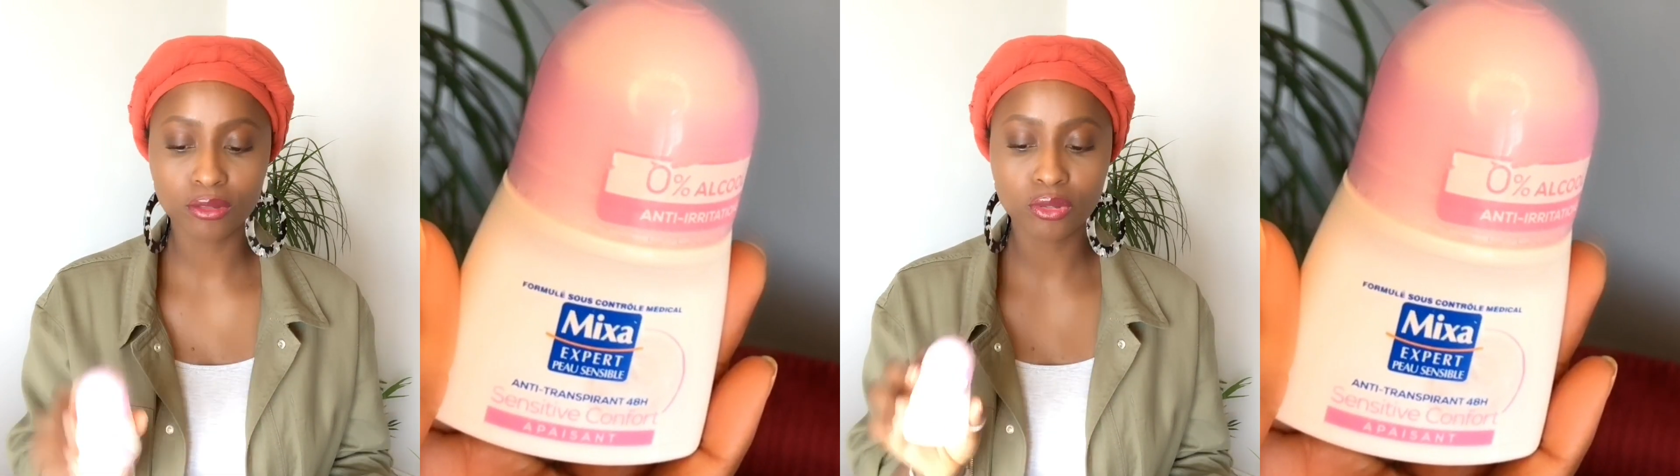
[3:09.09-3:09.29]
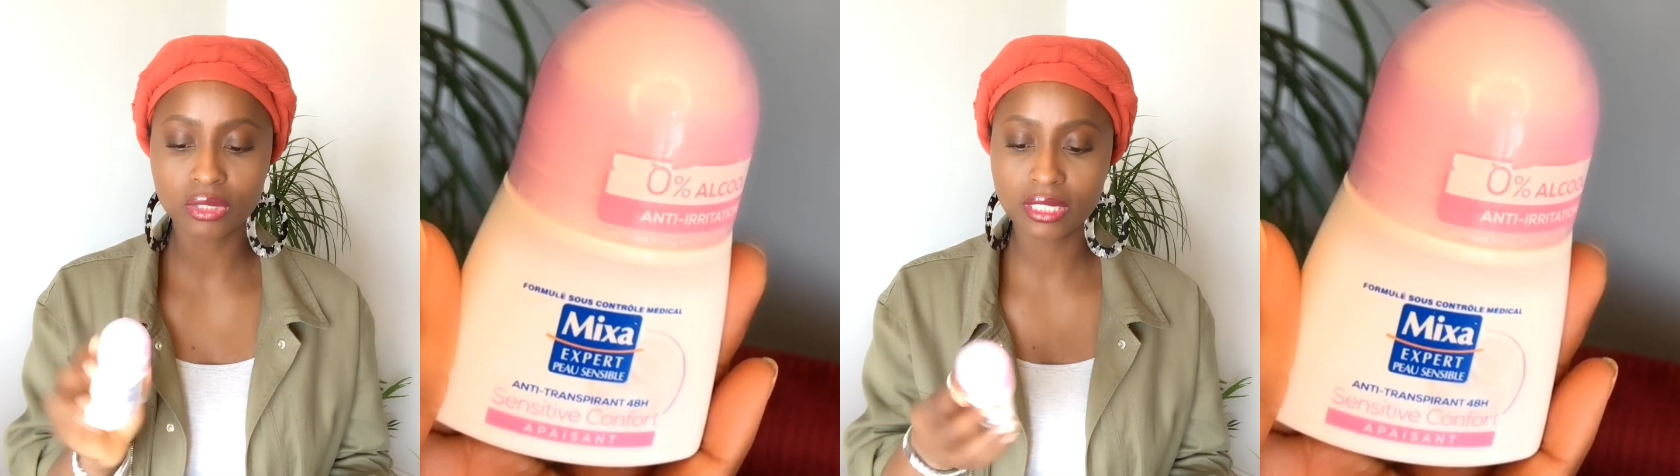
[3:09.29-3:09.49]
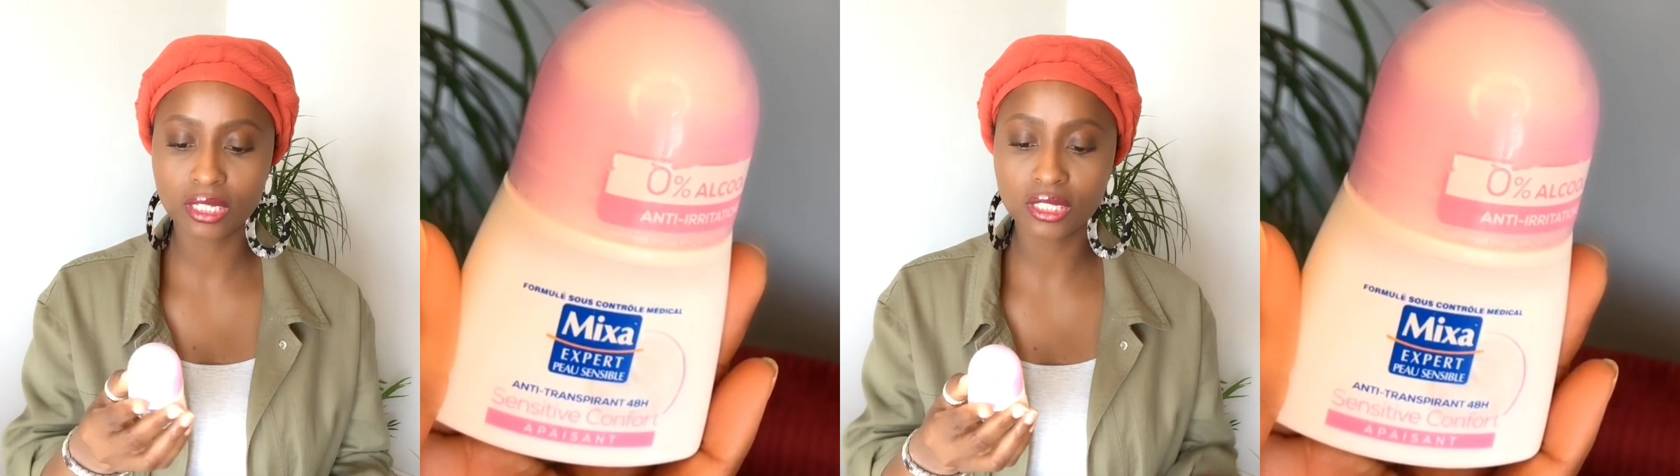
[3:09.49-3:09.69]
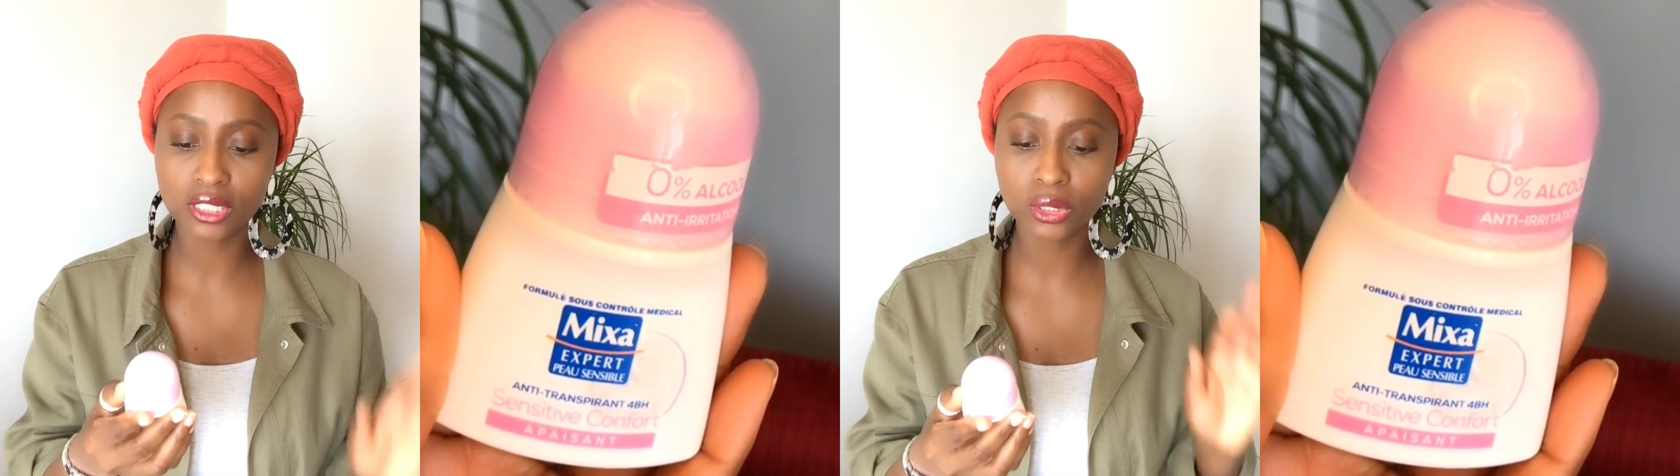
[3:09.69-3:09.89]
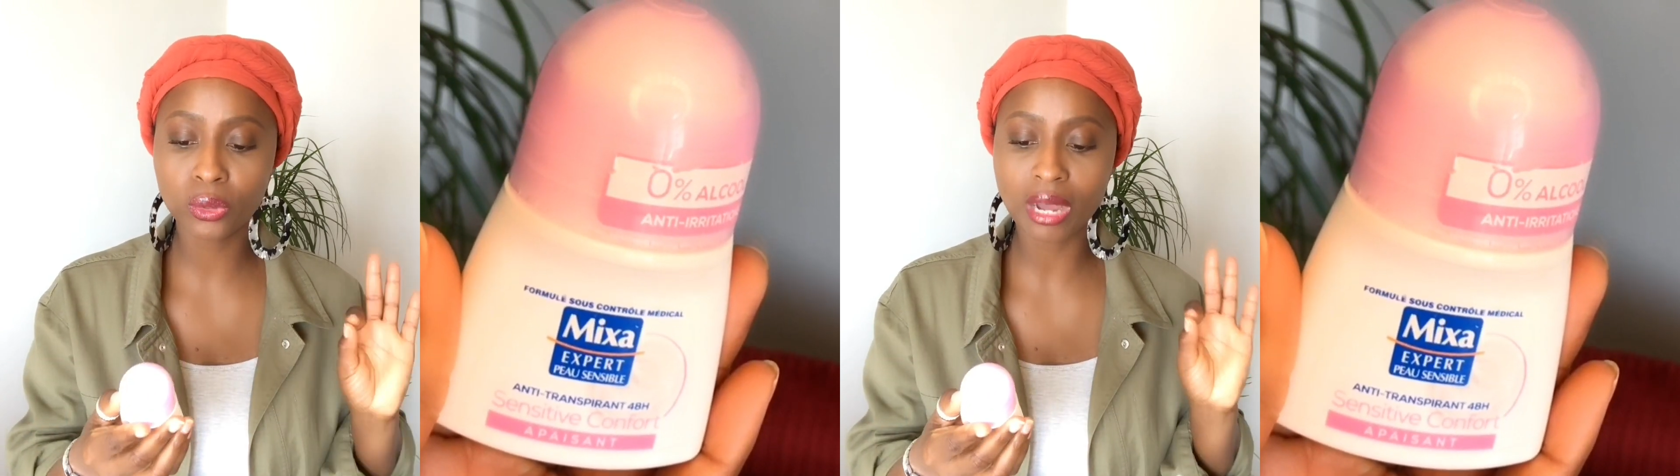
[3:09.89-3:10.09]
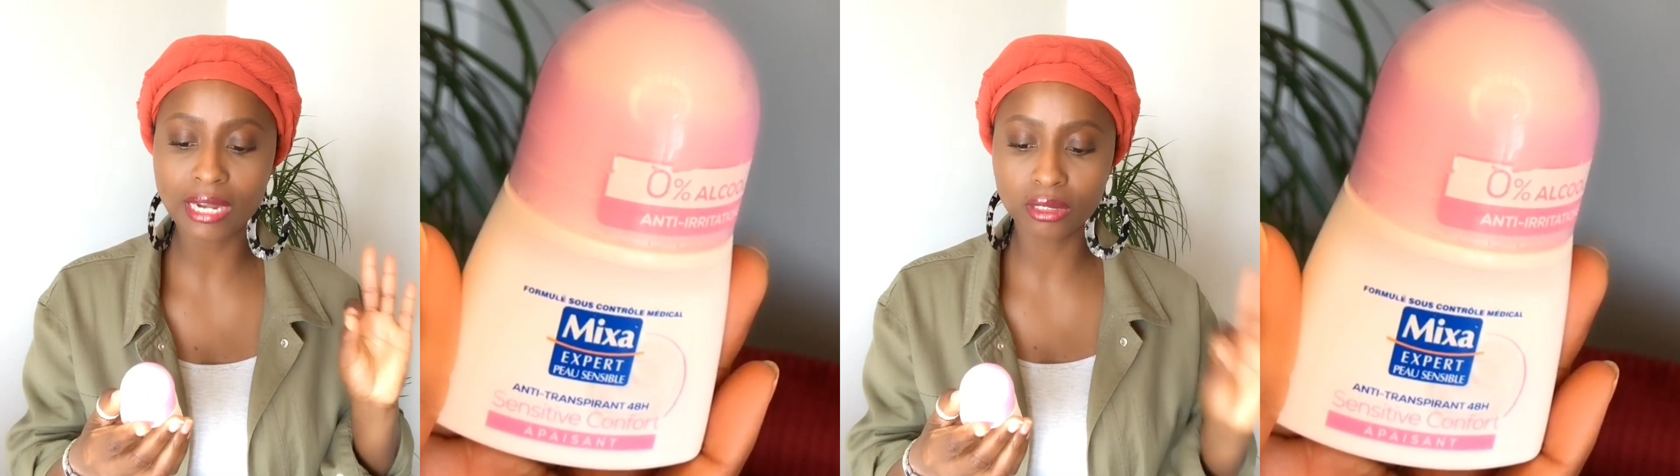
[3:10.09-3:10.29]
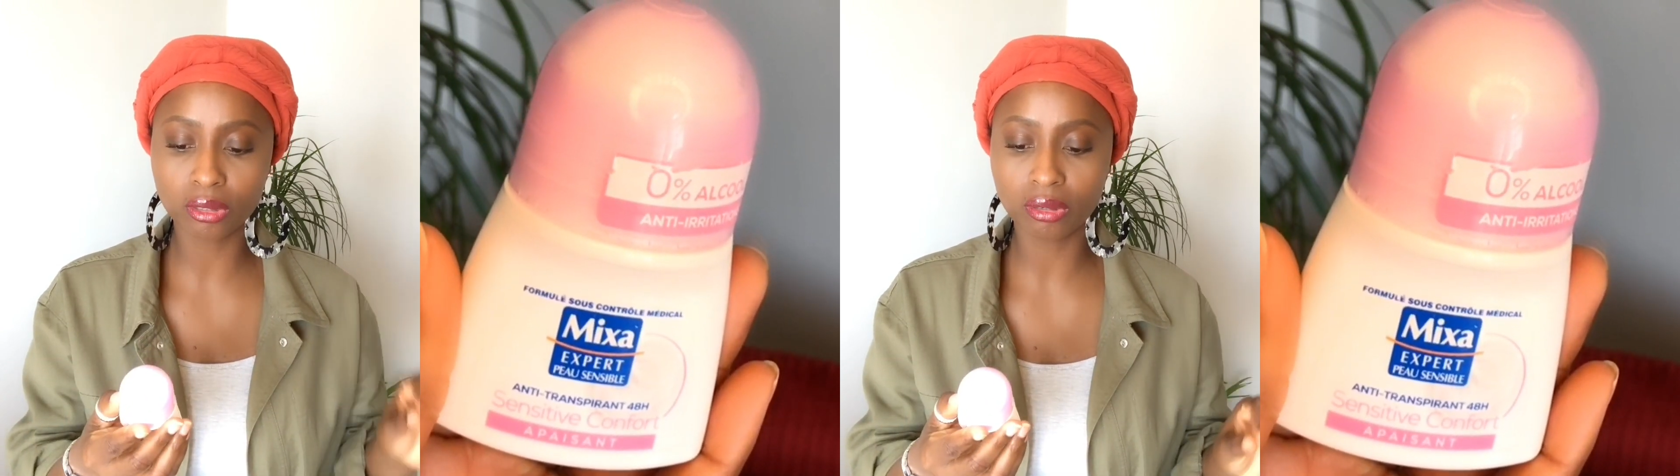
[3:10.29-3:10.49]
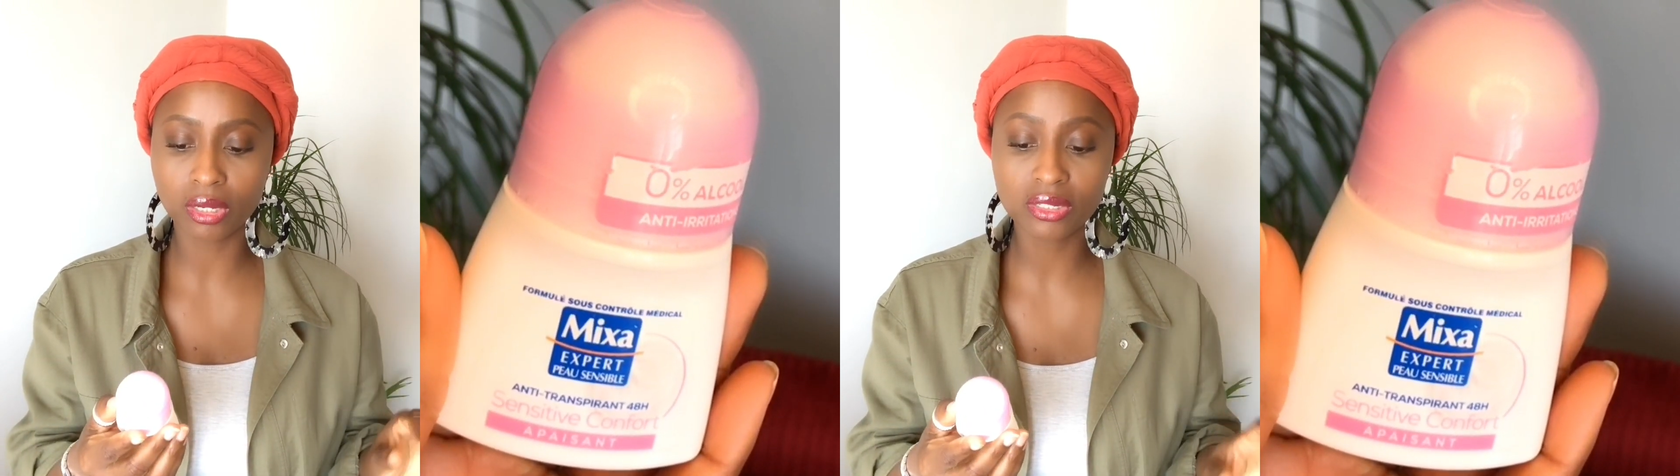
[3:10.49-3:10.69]
Donc, c'est zéro
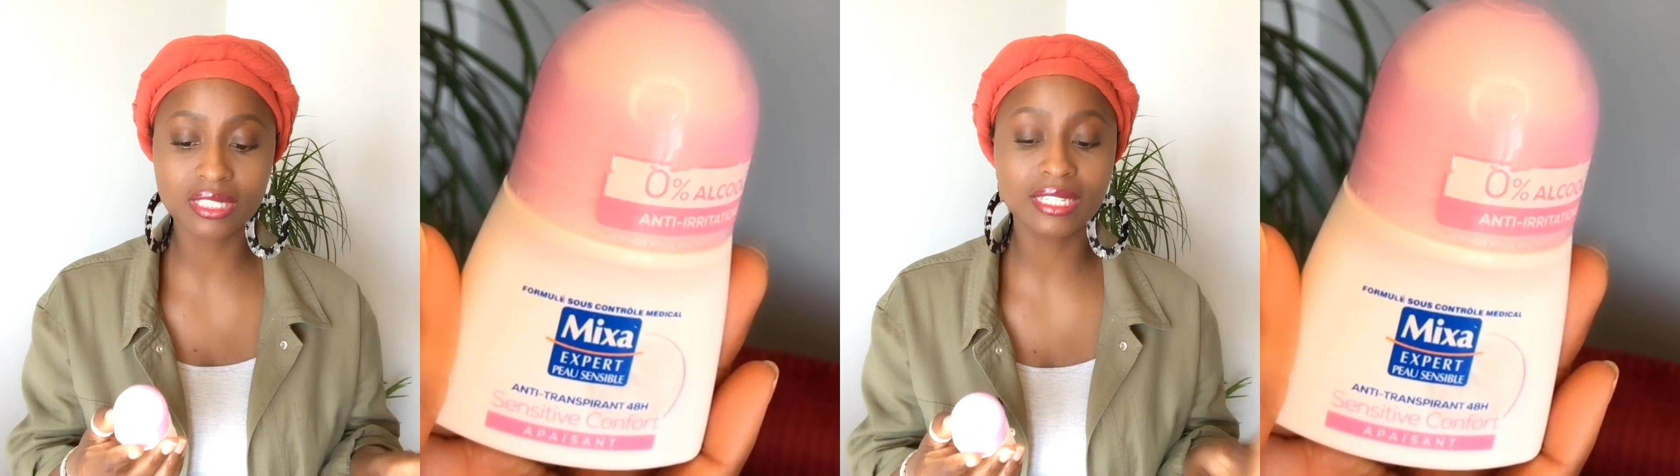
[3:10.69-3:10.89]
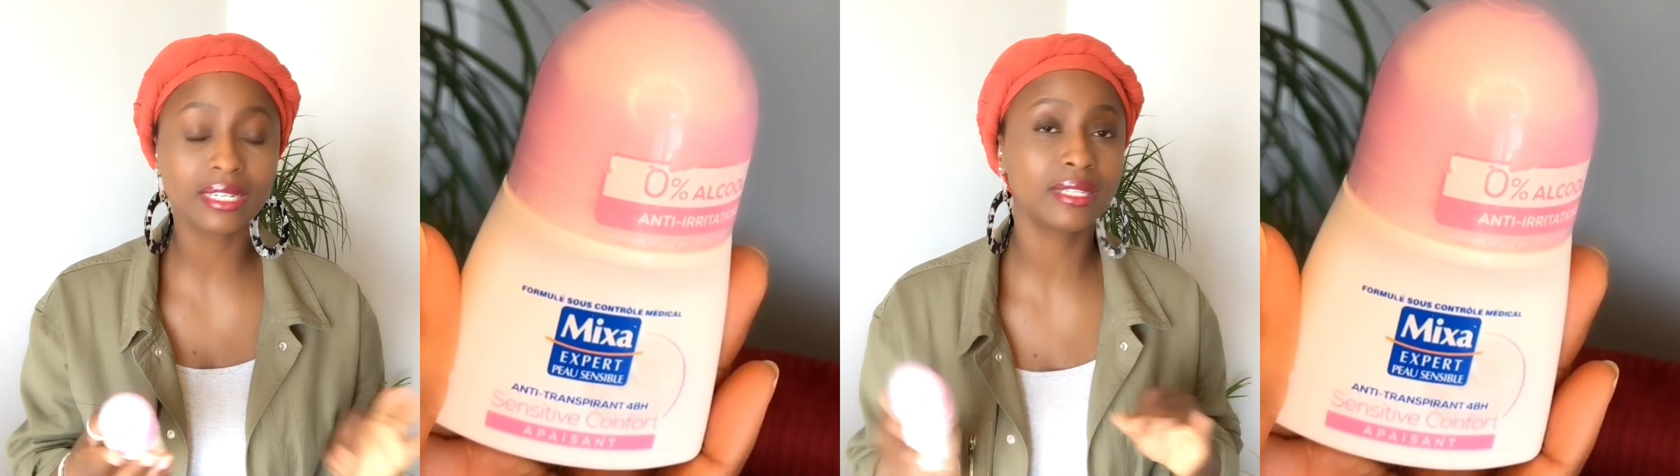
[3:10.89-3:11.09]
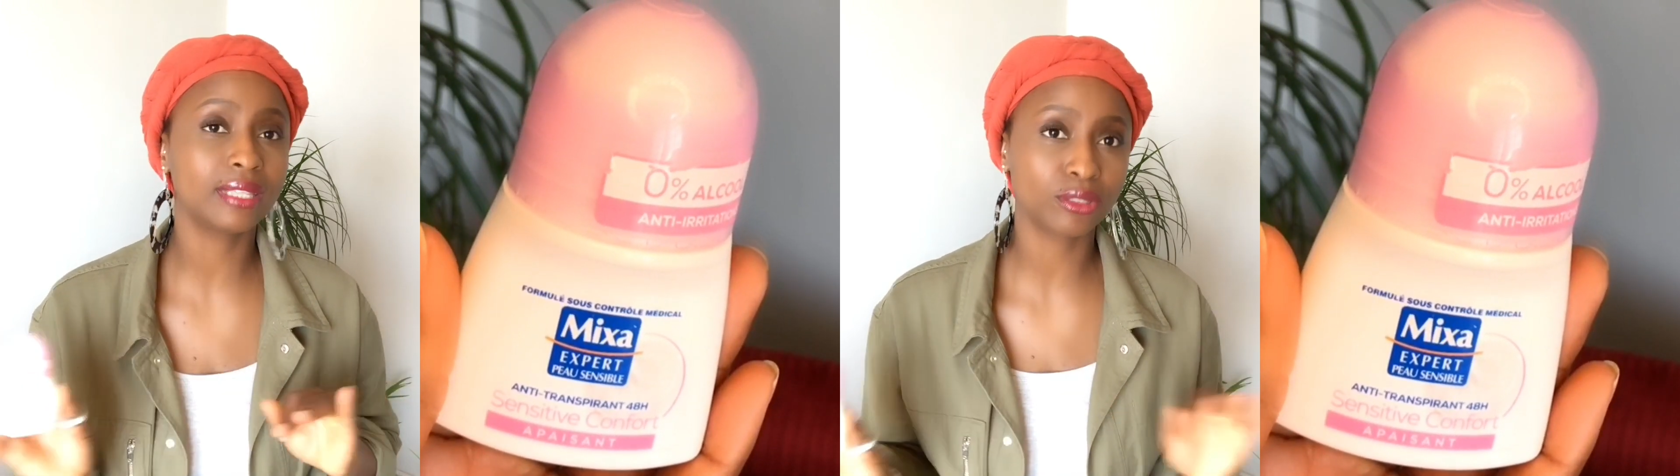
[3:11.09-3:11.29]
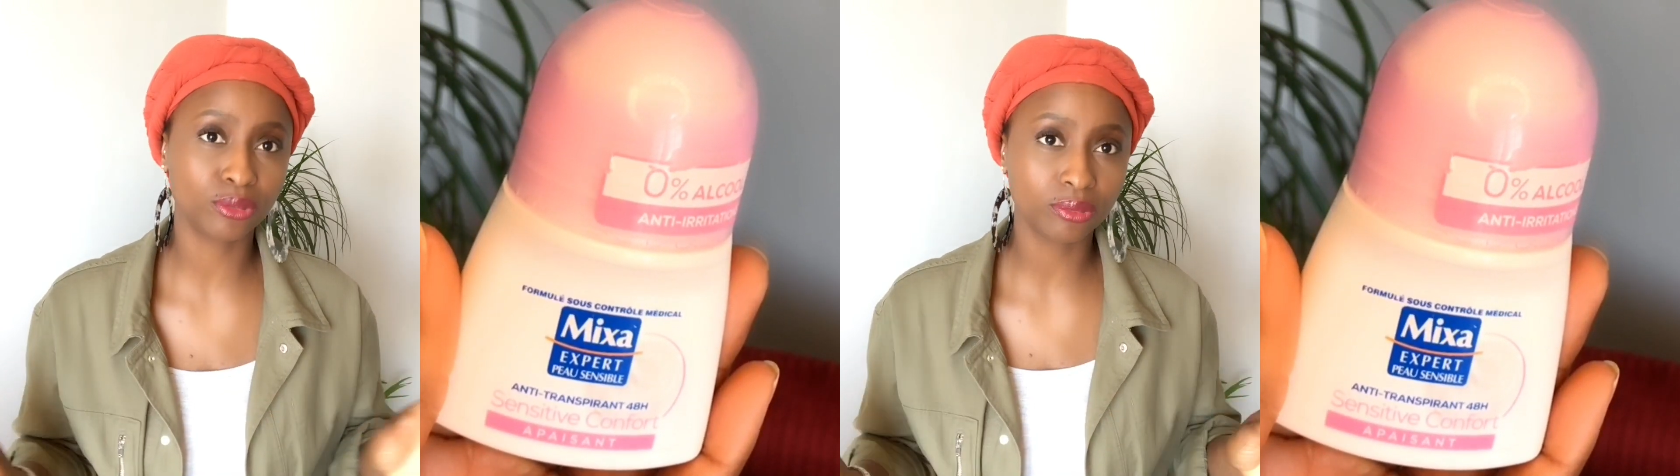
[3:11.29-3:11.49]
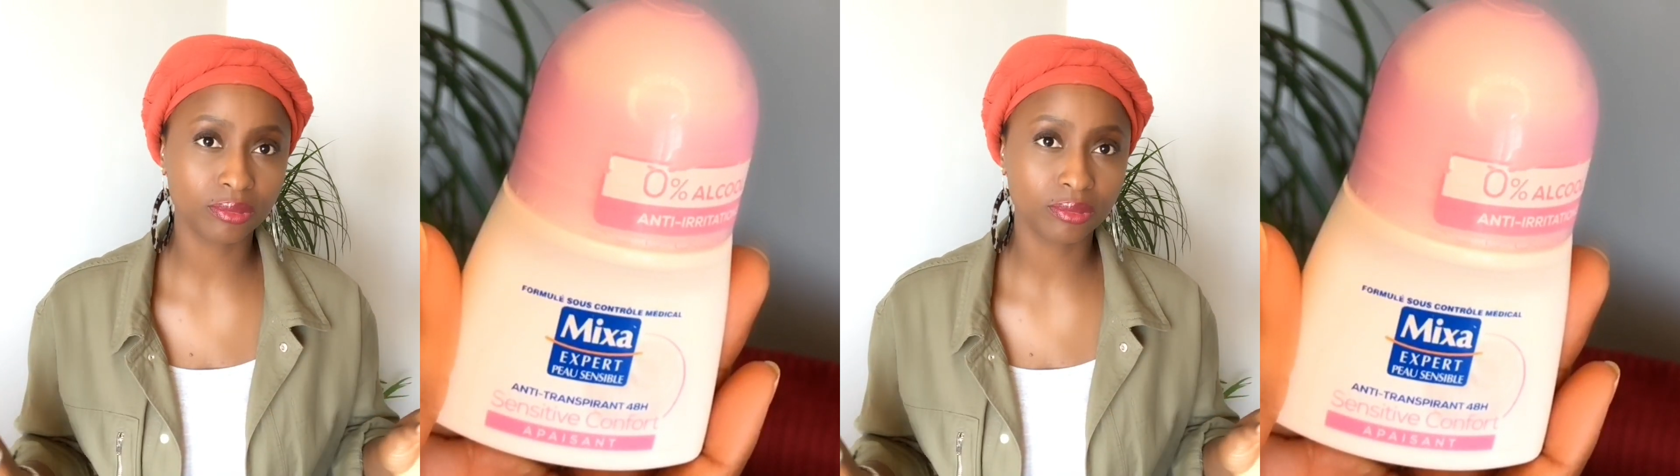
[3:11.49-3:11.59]
alcool, anti-irritation.